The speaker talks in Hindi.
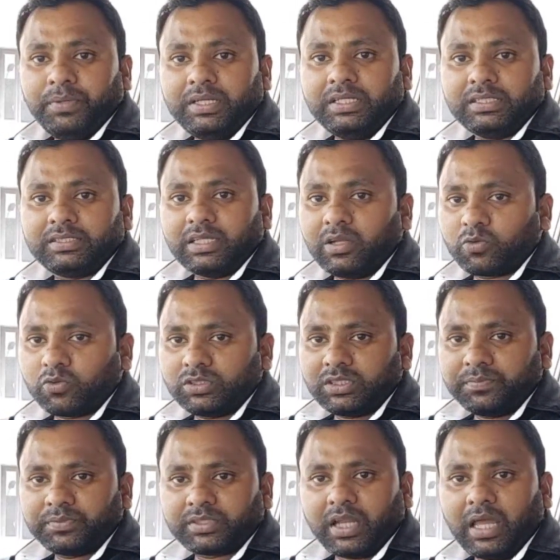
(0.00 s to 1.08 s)
प्लीज़ चैनल को
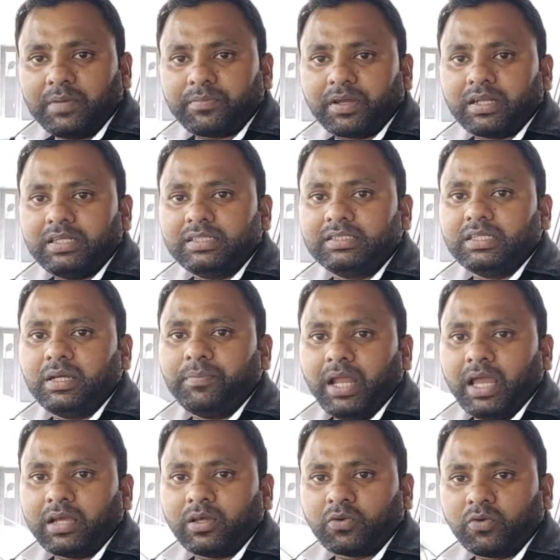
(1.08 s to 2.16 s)
सब्सक्राइब कर लीजिए
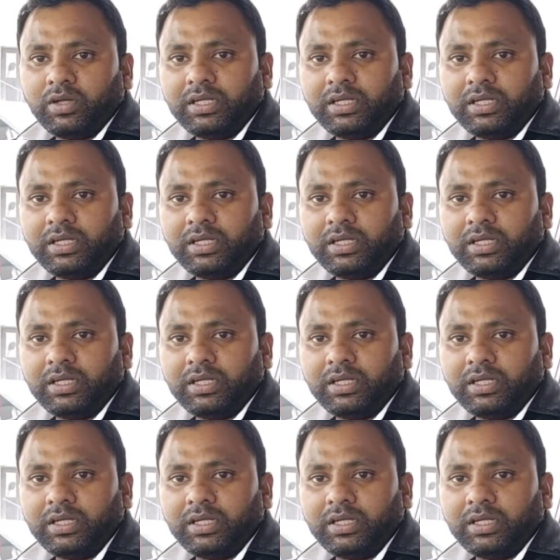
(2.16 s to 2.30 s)
बेल आइकन